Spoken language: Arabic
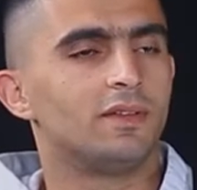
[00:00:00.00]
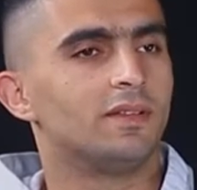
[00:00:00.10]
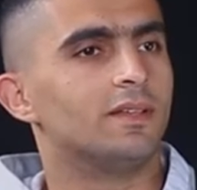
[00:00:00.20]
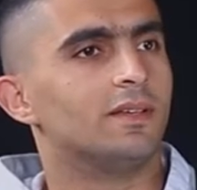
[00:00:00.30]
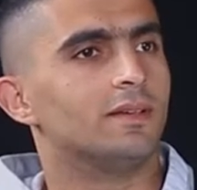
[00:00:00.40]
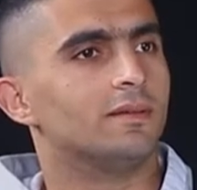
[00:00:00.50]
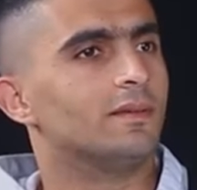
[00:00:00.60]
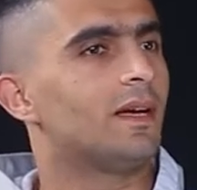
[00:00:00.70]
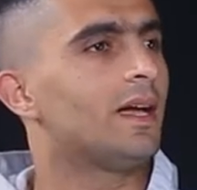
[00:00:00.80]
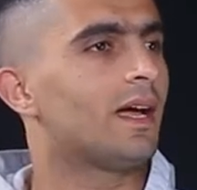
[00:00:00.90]
ان
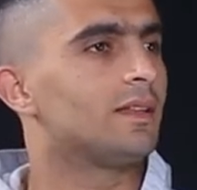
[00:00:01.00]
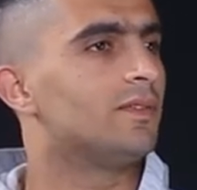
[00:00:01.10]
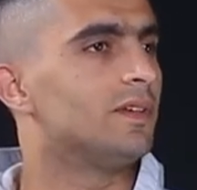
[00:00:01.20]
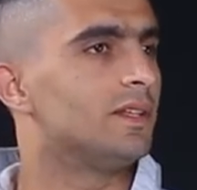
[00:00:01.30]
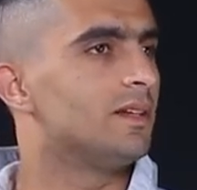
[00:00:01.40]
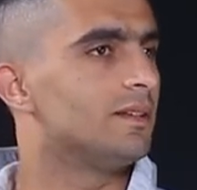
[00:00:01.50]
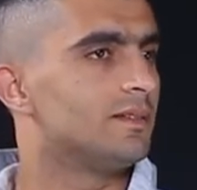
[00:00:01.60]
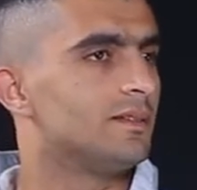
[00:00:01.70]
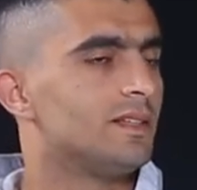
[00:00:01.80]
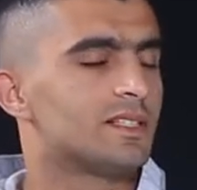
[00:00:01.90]
اي حد فينا
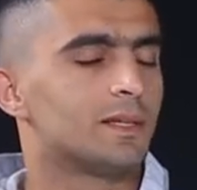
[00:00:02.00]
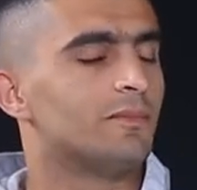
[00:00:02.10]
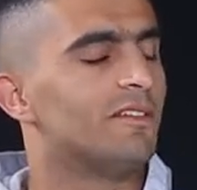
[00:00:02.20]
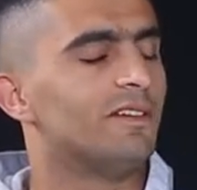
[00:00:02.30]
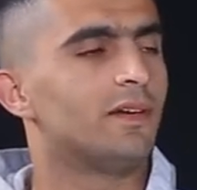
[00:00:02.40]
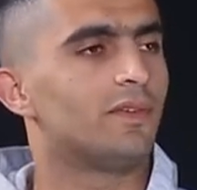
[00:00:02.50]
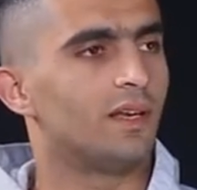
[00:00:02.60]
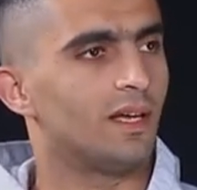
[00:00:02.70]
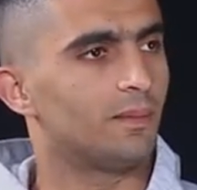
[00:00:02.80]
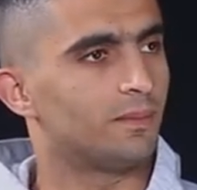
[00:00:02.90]
الاستمراريه في
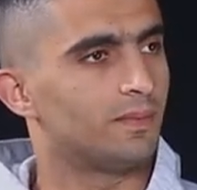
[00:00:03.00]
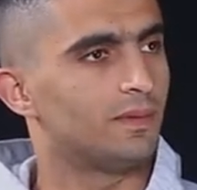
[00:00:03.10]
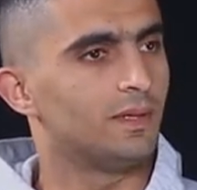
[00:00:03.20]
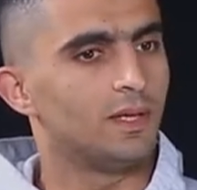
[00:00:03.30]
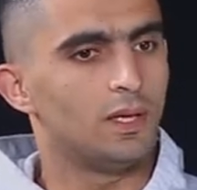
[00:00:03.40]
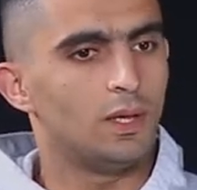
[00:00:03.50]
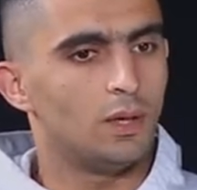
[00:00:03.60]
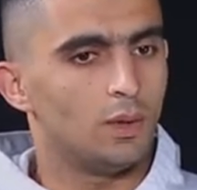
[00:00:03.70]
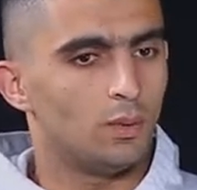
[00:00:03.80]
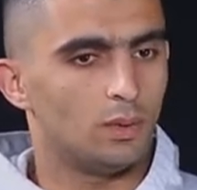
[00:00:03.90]
اللعب
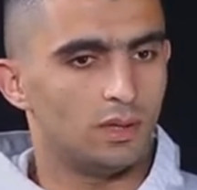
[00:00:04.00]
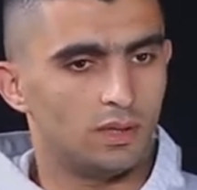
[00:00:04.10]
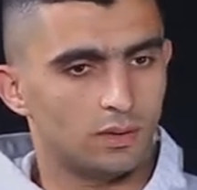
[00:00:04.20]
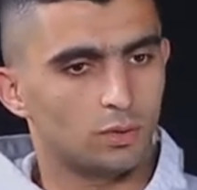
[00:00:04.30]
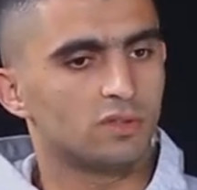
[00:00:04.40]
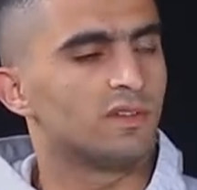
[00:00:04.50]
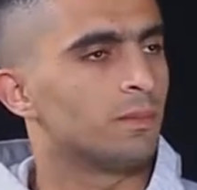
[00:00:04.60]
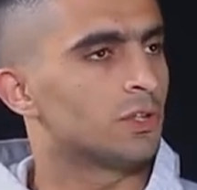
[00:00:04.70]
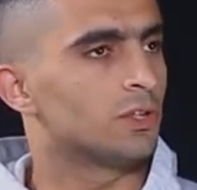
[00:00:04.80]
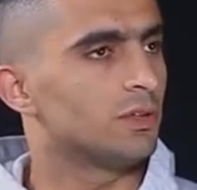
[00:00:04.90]
وكتر
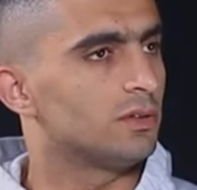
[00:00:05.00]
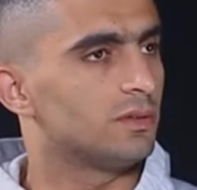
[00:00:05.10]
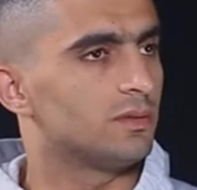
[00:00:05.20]
الماتشات